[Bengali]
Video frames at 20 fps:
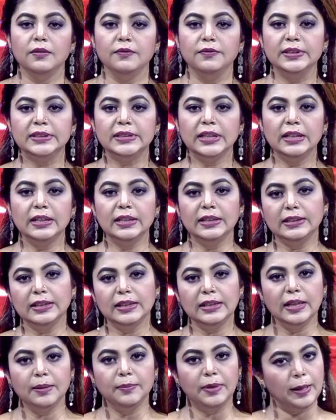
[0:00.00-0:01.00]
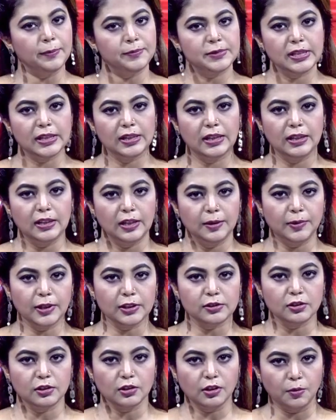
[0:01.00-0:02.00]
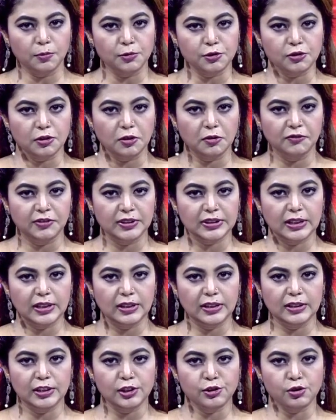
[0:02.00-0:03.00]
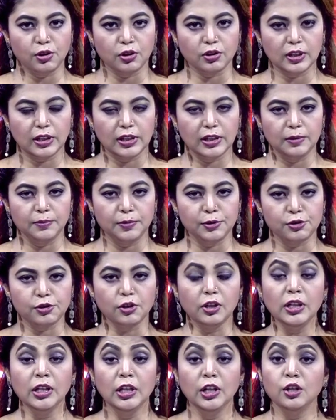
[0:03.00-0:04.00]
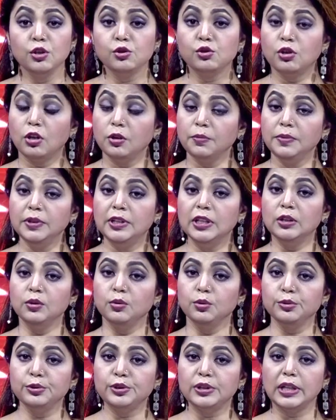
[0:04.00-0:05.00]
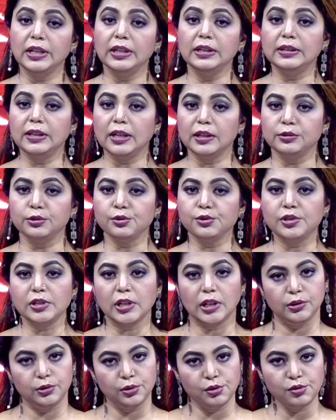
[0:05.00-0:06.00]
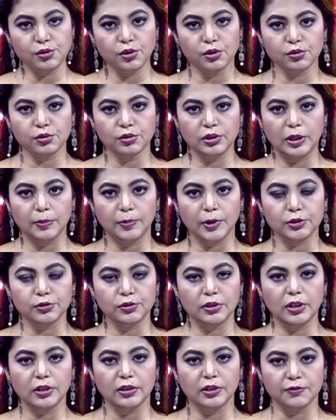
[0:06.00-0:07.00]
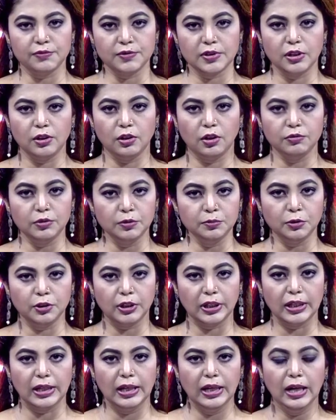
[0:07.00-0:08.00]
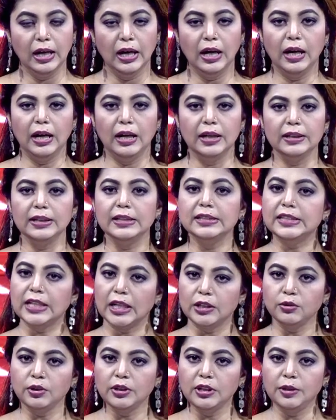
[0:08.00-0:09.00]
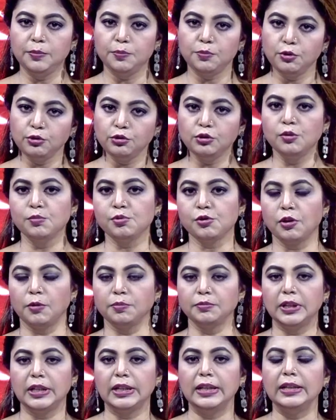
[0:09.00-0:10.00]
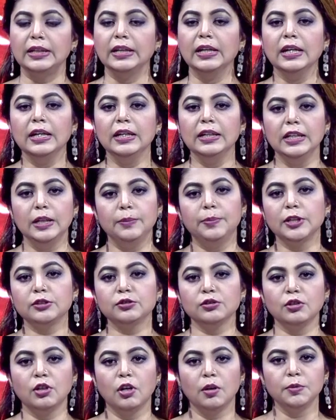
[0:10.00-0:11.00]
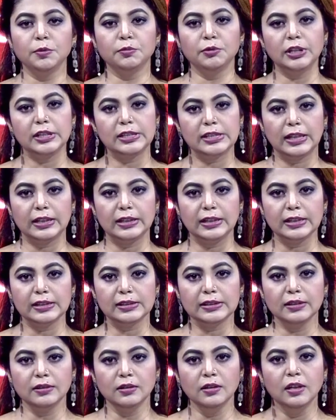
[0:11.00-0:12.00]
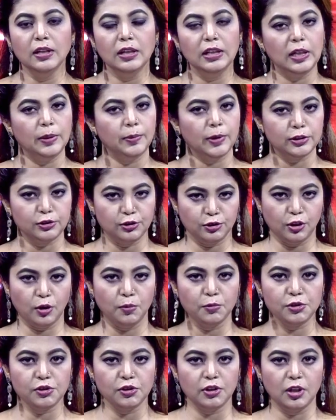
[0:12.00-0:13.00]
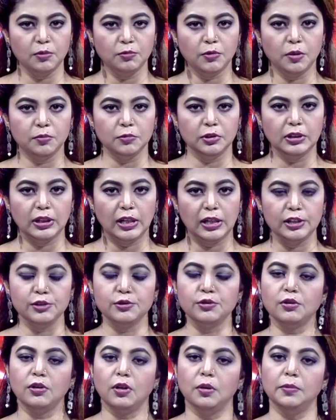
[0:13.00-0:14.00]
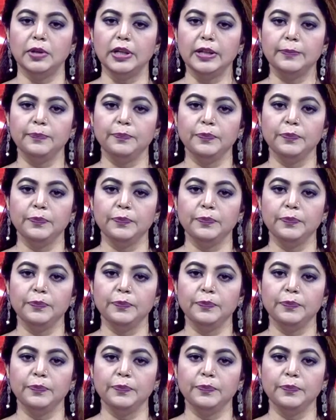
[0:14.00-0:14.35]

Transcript: ভিসা নীতি নিয়ে ভাবছে না নির্বাচন কমিশন ভিসা নীতি সরকারের বিষয় সংবিধান অনুযায়ী দ্বাদশ জাতীয় সংসদ নির্বাচনের তফসিল নভেম্বরে আর জানুয়ারির প্রথম সপ্তাহে নির্বাচন হবে বলে জানিয়েছেন নির্বাচন কমিশনার মোহাম্মদ আনিসুর রহমান